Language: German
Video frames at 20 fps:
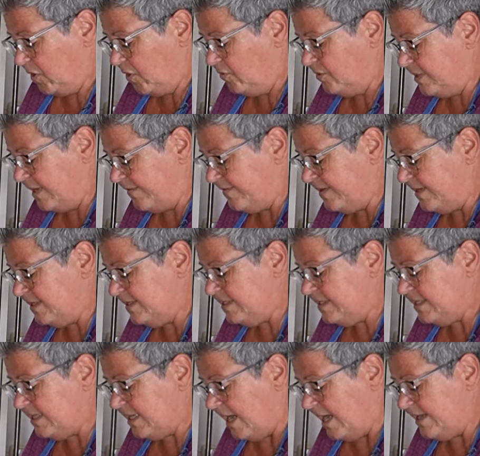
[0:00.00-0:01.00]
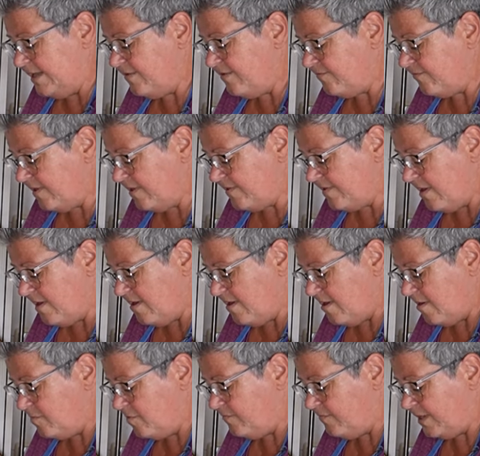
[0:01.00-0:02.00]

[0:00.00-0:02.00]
und dass ich richtig Eiswasser habe,